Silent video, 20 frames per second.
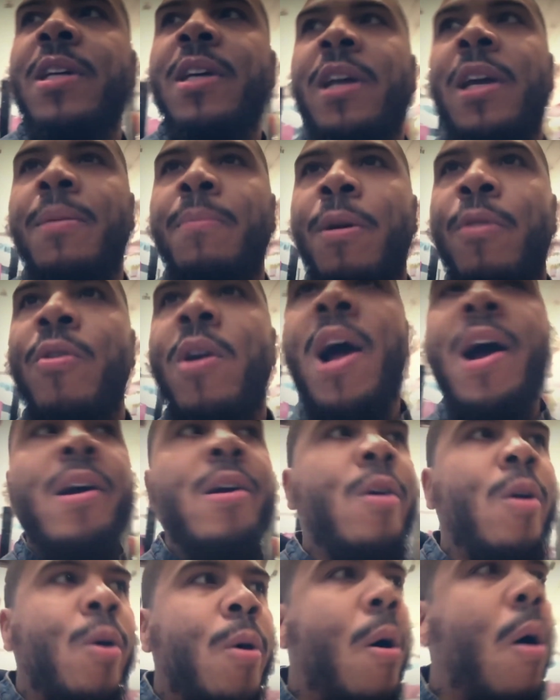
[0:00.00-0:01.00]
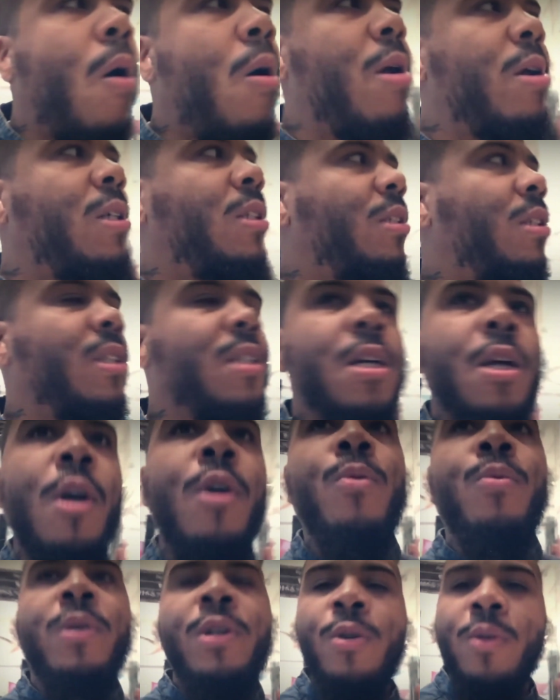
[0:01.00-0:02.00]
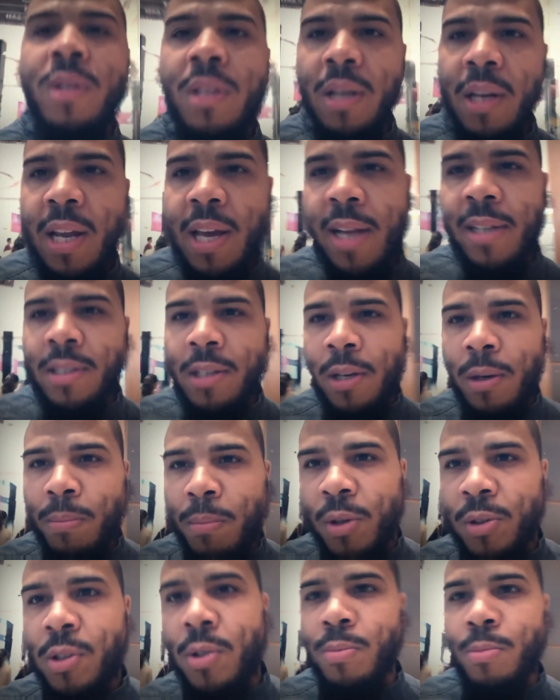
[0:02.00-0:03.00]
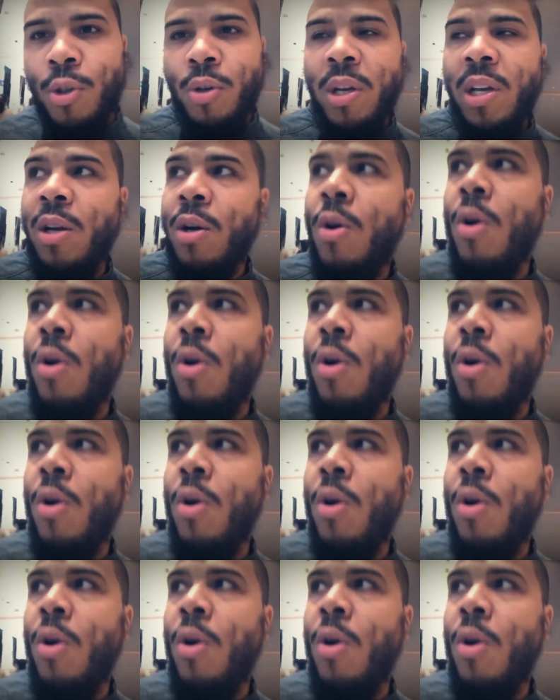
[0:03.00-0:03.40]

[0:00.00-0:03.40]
Kamile. Makau kala itu melihat